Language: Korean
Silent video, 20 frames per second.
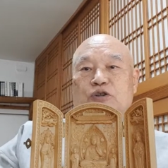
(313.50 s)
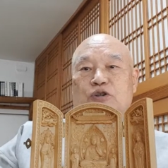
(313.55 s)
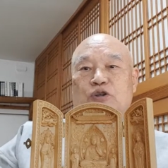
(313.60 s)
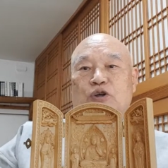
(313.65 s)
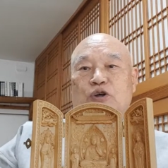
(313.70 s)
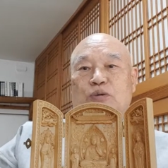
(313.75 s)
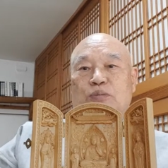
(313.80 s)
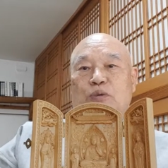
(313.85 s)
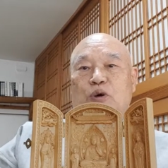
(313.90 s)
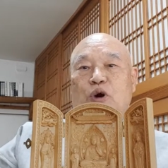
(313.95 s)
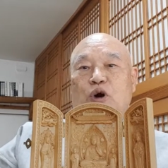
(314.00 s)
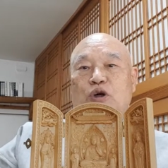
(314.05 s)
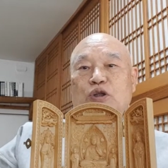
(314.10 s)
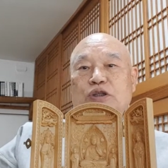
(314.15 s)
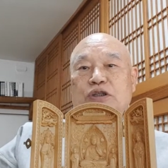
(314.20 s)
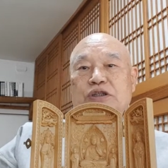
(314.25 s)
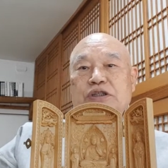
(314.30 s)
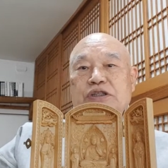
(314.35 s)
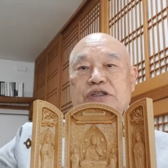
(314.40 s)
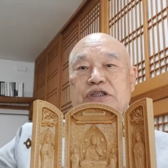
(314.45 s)
또
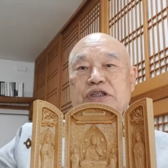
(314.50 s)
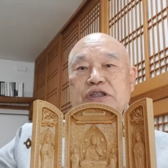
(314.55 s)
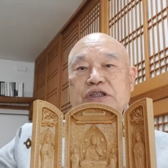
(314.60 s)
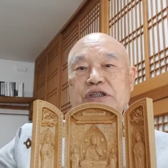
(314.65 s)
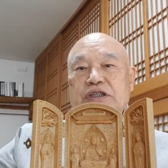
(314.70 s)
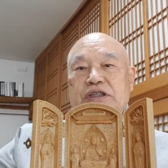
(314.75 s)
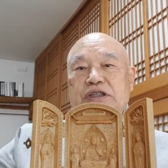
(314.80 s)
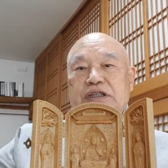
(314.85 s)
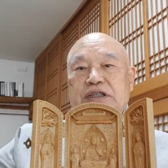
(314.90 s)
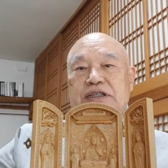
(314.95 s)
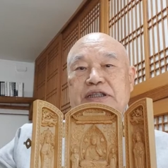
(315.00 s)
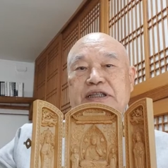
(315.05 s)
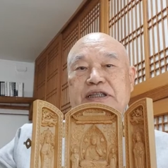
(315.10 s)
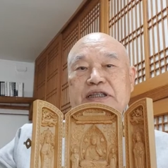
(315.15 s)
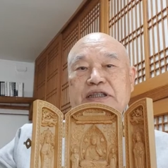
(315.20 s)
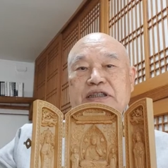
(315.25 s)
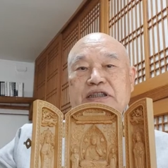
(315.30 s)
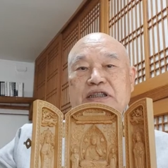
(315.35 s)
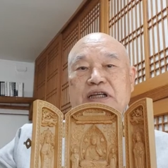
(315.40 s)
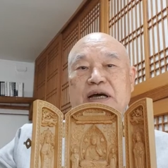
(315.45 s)
모든 선지식
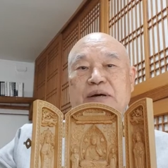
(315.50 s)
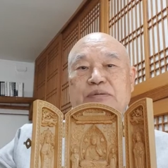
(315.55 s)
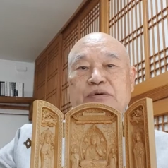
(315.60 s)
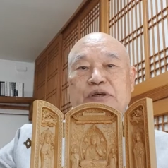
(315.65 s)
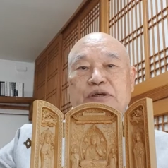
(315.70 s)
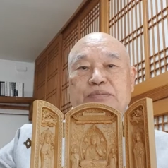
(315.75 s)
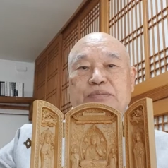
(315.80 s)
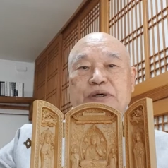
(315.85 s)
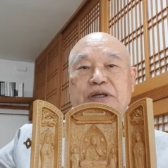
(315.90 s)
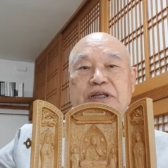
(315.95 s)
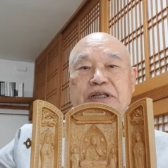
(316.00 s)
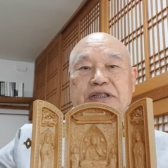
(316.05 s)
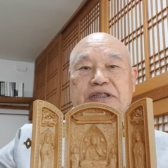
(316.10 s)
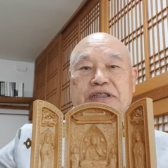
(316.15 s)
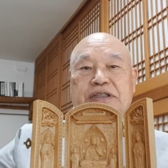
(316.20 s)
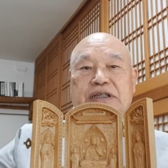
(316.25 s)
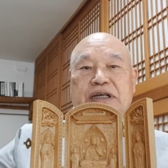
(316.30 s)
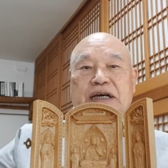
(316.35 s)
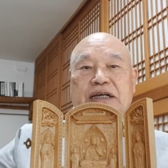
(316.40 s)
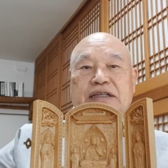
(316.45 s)
친근함을
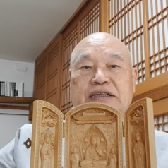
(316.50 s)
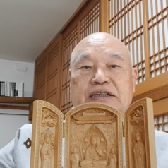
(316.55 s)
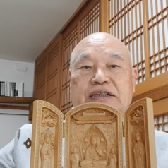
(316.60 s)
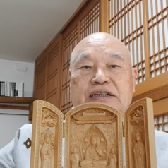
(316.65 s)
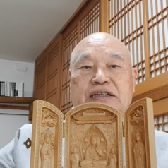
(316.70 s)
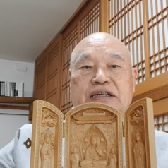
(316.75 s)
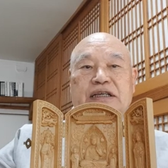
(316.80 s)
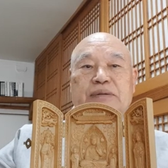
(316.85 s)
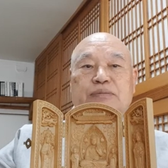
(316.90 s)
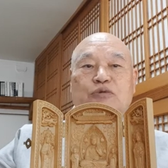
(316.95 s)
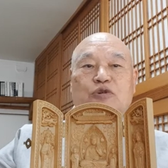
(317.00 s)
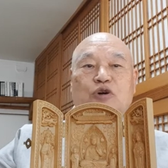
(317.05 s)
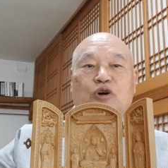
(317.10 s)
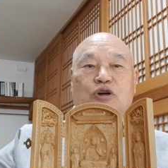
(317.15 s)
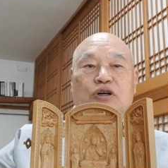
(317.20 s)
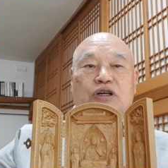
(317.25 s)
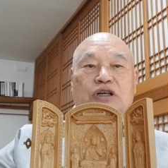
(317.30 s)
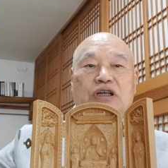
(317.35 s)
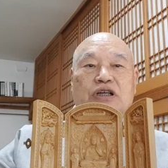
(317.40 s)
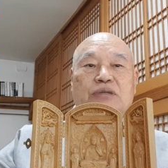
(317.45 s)
버리지 않는
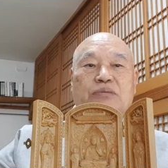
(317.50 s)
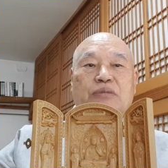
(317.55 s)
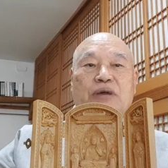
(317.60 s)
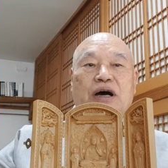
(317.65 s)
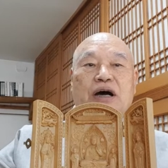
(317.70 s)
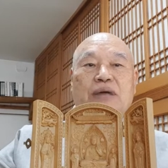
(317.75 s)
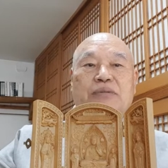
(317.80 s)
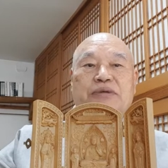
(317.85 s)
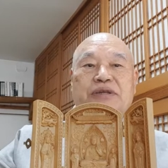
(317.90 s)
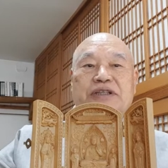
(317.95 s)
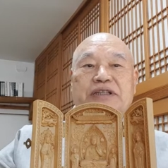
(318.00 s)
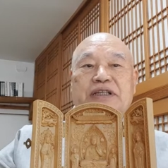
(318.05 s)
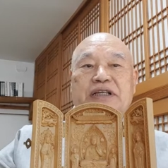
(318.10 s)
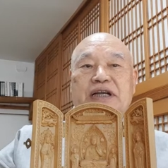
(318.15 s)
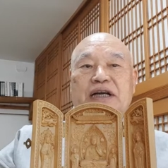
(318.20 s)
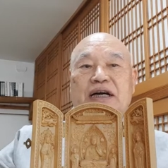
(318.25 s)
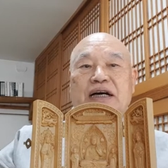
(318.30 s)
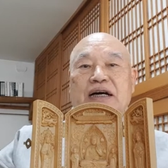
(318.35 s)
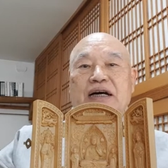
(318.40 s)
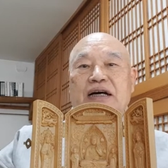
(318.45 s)
깊고 큰
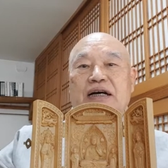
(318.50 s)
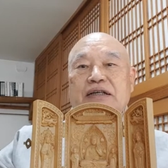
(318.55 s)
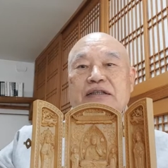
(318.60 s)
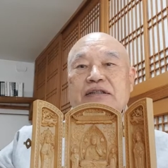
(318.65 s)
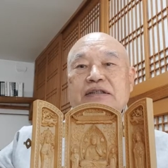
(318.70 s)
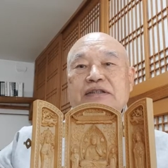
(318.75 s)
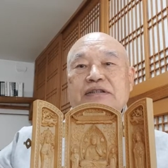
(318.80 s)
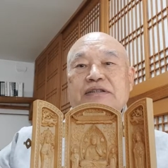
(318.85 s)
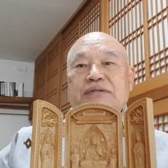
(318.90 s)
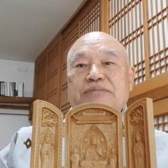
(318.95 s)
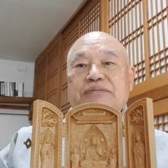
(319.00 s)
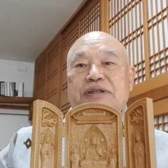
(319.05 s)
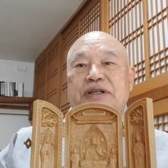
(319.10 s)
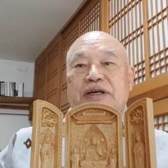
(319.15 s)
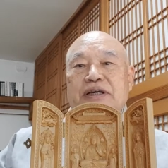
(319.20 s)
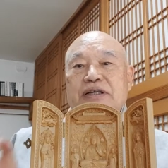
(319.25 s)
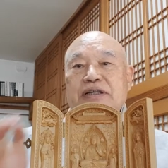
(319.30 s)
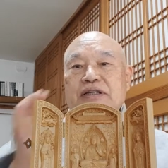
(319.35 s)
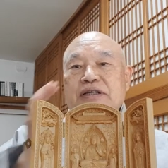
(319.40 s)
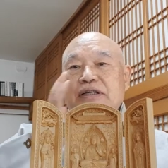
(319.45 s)
마음이니라
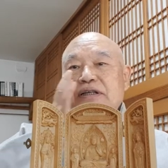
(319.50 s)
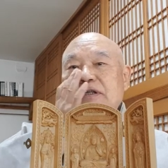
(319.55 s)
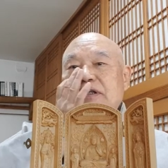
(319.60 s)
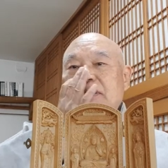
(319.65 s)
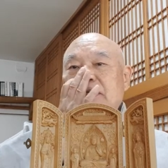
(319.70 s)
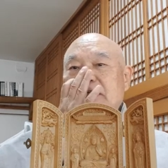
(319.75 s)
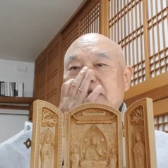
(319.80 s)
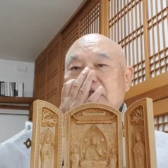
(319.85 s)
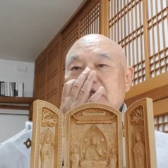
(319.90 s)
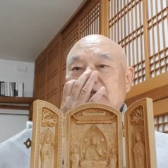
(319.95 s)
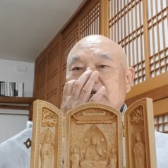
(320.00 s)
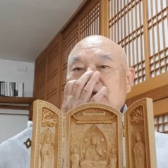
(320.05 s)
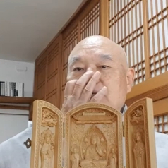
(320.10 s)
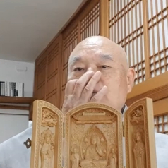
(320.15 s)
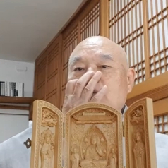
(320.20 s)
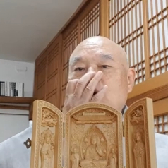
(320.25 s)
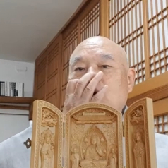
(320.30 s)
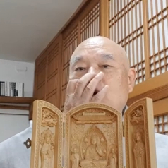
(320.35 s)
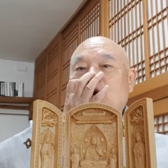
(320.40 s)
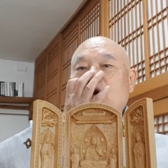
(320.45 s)
그랬습니다. 어,
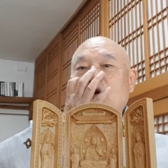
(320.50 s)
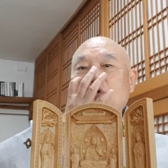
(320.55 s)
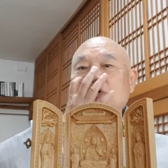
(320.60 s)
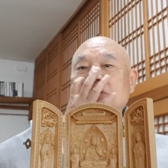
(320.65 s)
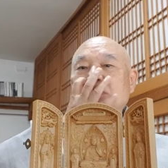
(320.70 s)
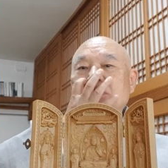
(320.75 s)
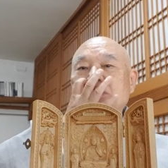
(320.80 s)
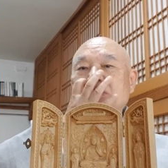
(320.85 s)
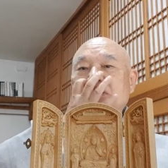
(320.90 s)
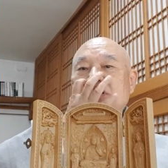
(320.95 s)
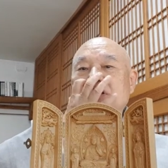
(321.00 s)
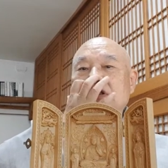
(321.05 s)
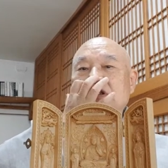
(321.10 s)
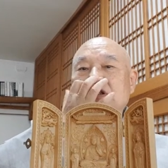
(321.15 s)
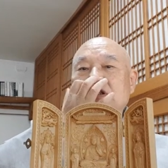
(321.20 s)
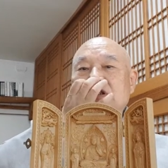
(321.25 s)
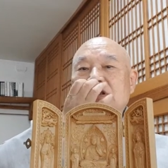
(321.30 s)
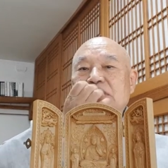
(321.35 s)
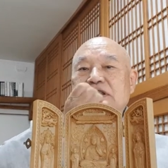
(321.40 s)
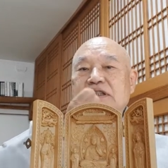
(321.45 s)
모든
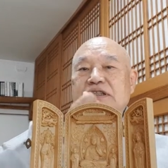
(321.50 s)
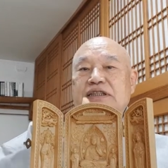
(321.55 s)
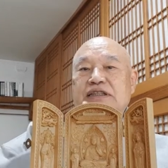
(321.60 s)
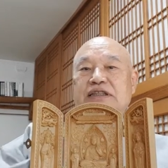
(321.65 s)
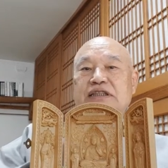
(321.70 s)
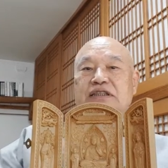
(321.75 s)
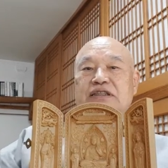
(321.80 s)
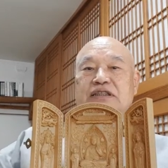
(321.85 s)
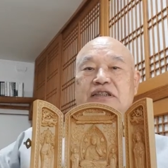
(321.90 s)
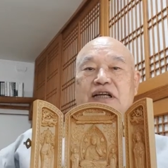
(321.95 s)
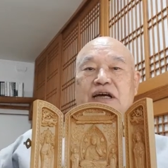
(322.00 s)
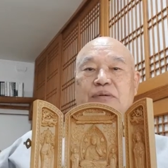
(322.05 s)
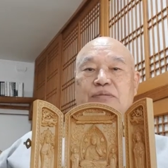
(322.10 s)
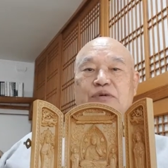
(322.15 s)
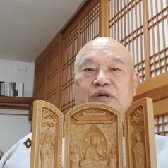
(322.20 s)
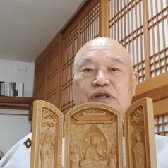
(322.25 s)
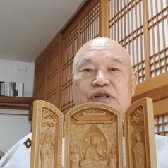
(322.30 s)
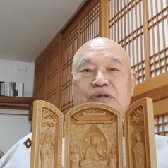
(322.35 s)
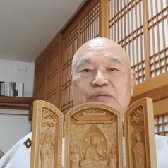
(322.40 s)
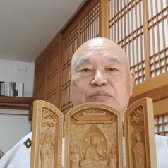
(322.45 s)
선지식
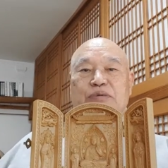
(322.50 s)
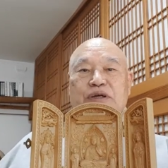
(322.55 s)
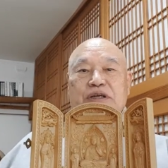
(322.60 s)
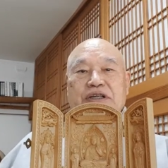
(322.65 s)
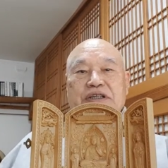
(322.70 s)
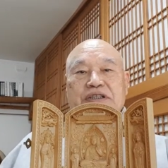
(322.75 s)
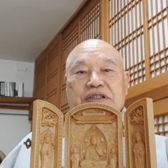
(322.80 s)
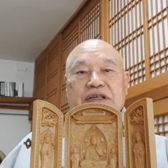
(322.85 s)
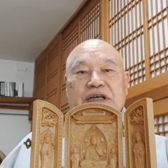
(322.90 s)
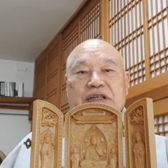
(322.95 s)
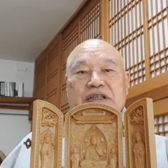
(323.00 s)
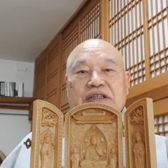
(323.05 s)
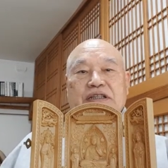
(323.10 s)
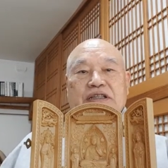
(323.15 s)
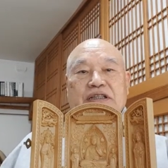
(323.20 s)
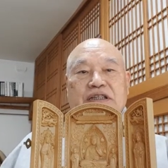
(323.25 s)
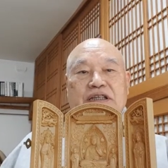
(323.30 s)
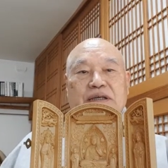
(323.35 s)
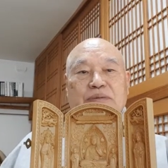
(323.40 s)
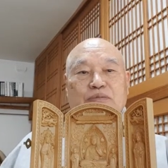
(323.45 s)
친근함을 버리지
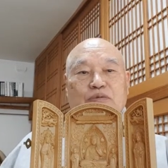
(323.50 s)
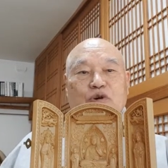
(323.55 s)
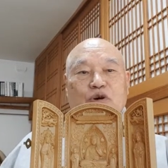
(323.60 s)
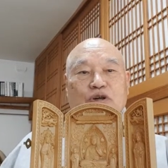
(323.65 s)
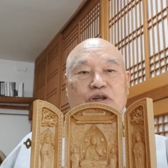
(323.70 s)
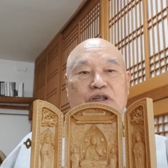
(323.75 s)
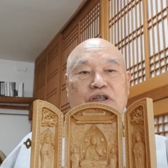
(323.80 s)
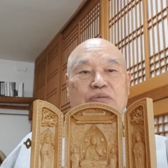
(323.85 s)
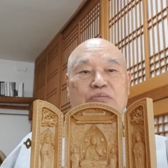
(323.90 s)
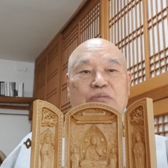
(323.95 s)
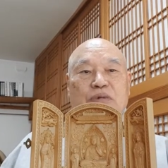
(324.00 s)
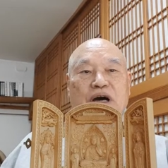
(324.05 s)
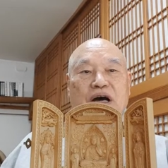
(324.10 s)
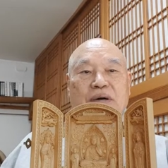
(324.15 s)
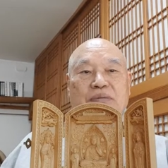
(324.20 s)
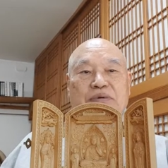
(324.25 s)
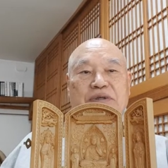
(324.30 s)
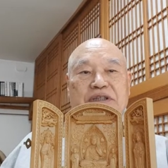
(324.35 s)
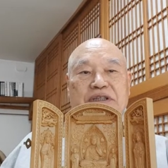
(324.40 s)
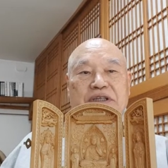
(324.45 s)
않는 깊고 큰
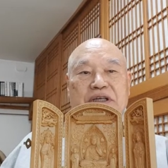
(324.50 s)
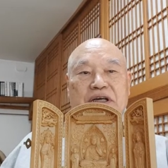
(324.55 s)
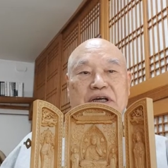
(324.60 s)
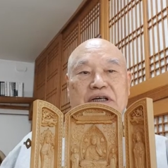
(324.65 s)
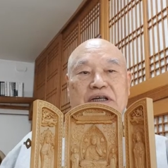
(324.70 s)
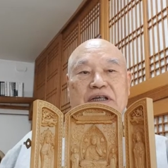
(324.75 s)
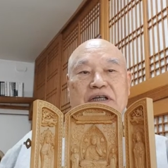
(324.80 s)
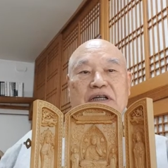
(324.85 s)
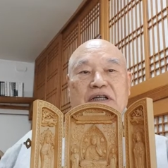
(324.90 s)
마음이니라.